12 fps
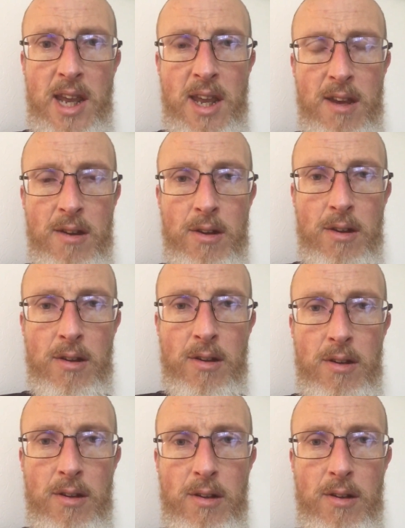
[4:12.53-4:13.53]
Et
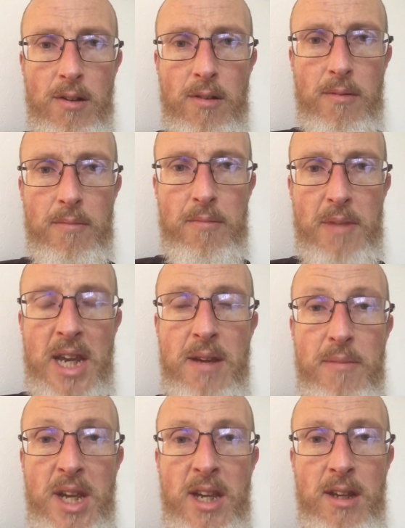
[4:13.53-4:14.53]
mais
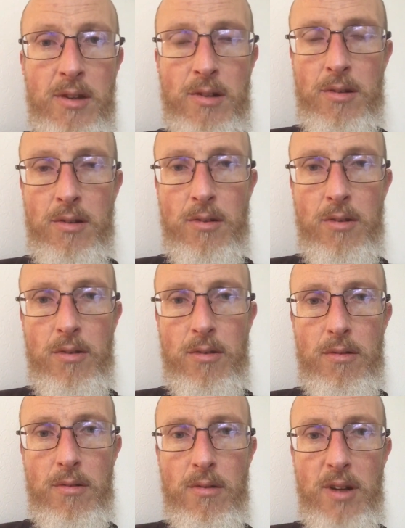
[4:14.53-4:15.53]
mais
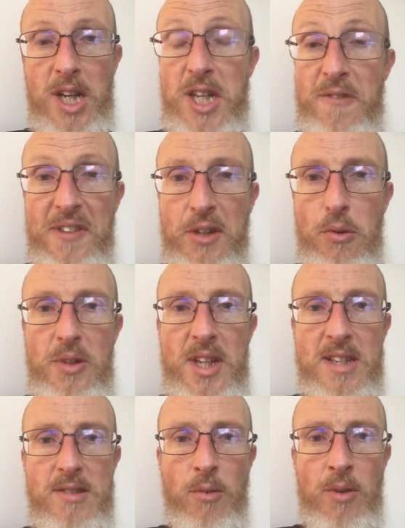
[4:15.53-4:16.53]
les
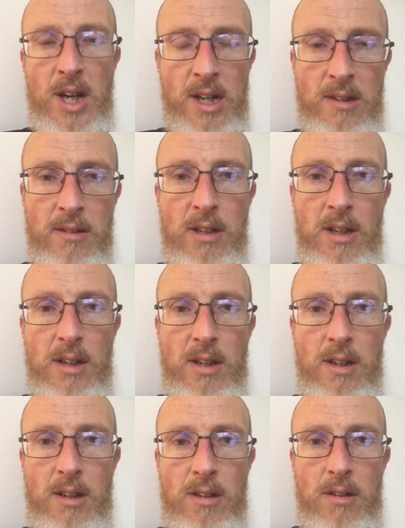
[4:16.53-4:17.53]
difficultés sont là,
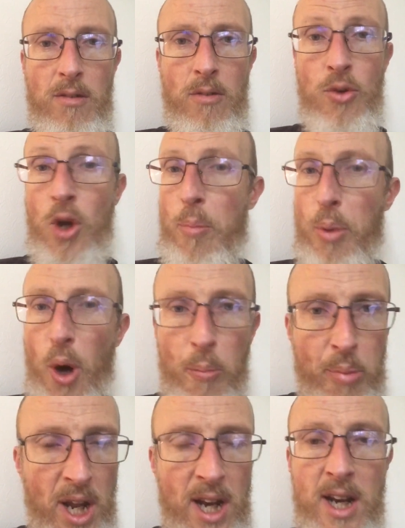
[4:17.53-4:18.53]
on en prend
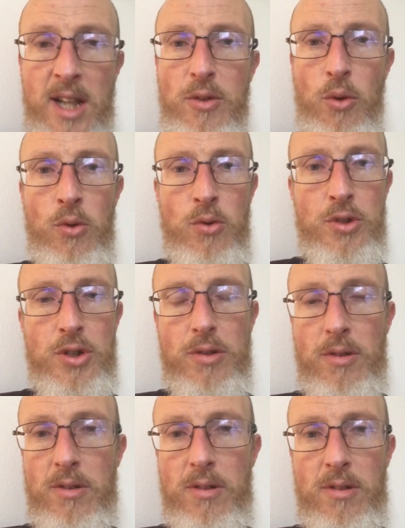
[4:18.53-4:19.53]
plein à la tronche,
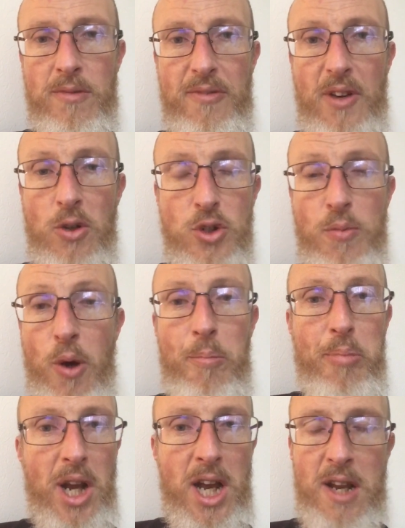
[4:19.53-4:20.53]
franchement
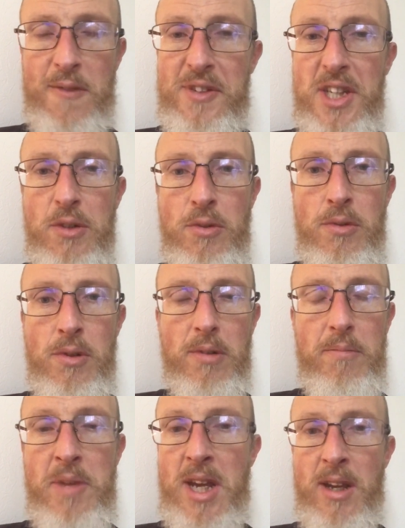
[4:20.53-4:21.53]
plein la figure,
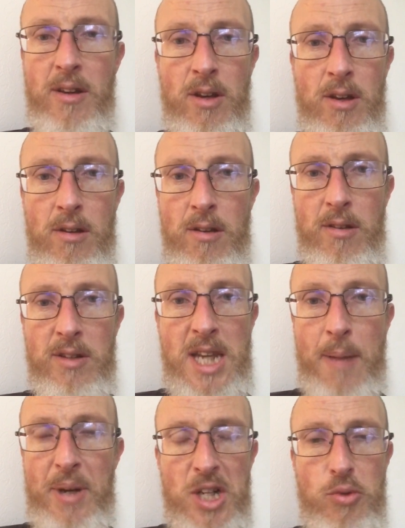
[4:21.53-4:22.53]
mais euh, il n'y
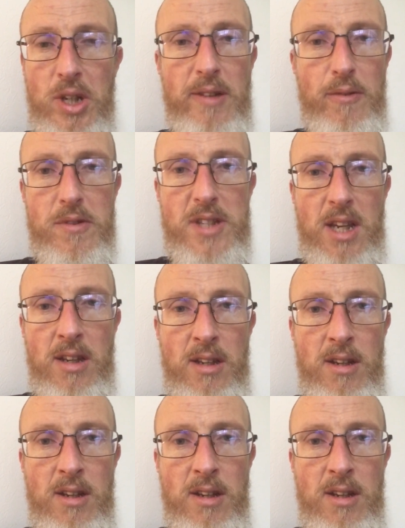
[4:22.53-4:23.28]
a pas le choix d'avancer.